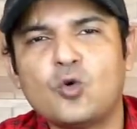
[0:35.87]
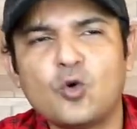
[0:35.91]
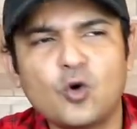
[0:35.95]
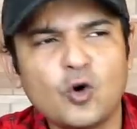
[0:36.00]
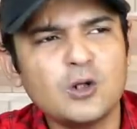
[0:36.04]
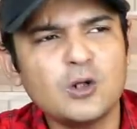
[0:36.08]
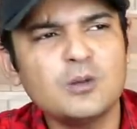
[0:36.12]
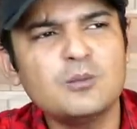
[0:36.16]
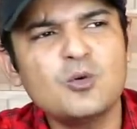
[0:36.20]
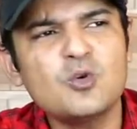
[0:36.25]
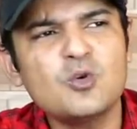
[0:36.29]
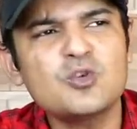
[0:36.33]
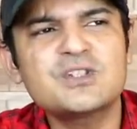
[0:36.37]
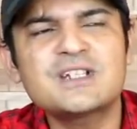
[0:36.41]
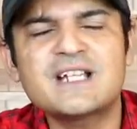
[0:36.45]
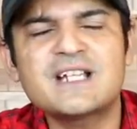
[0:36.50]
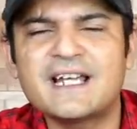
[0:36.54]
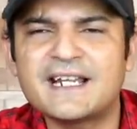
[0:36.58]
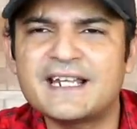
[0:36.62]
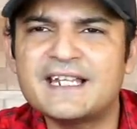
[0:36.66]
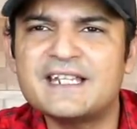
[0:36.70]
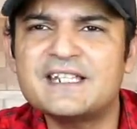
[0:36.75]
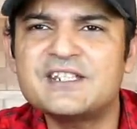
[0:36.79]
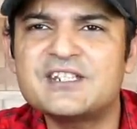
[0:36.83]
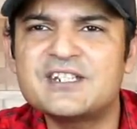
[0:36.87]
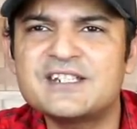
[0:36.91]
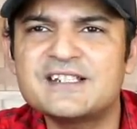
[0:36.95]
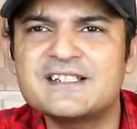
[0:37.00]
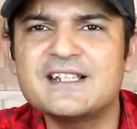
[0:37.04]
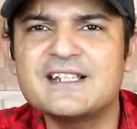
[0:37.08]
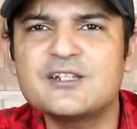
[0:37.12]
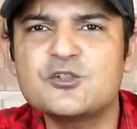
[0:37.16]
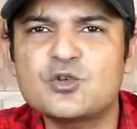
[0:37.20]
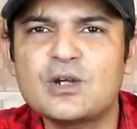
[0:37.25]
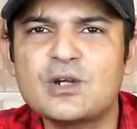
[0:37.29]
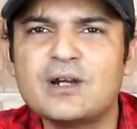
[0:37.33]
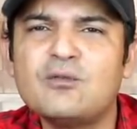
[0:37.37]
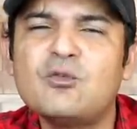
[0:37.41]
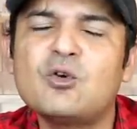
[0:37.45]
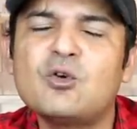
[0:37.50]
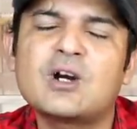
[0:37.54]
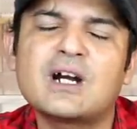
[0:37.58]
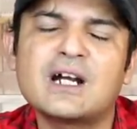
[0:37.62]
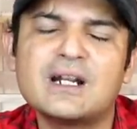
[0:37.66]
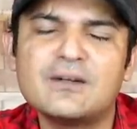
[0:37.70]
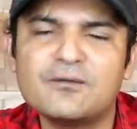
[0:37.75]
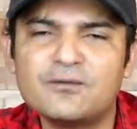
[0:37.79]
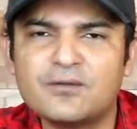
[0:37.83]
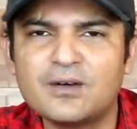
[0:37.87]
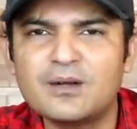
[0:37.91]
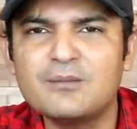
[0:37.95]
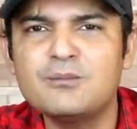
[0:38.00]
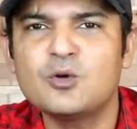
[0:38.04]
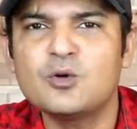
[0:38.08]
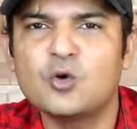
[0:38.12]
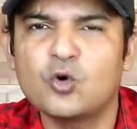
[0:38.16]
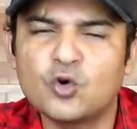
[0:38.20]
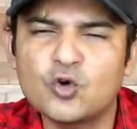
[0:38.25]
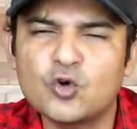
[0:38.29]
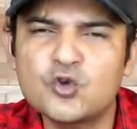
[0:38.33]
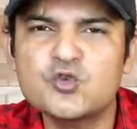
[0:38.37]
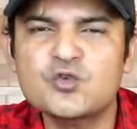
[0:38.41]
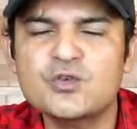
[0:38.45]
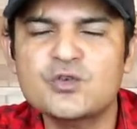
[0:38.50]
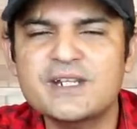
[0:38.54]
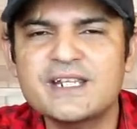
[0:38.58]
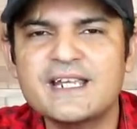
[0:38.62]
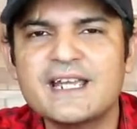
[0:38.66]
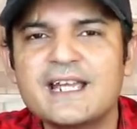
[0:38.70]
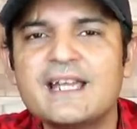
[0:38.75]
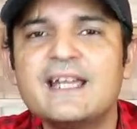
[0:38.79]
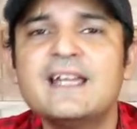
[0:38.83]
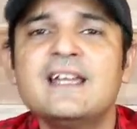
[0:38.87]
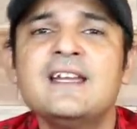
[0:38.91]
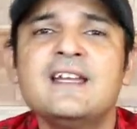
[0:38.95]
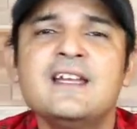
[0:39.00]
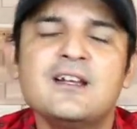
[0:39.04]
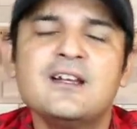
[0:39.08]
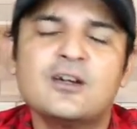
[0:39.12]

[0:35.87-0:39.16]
ऑलमोस्ट सारी चीज़ें जो है वो कंफर्म हो चुकी हैं